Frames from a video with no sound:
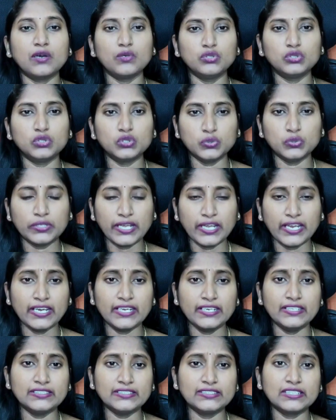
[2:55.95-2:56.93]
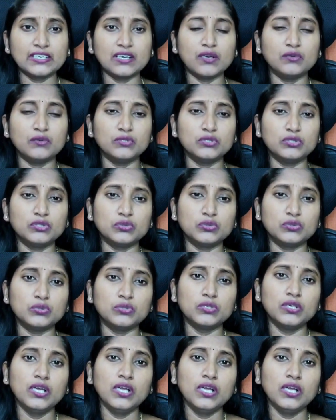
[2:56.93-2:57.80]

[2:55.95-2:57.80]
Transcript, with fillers: కావచ్చు టైర్డ్నెస్ కావచ్చు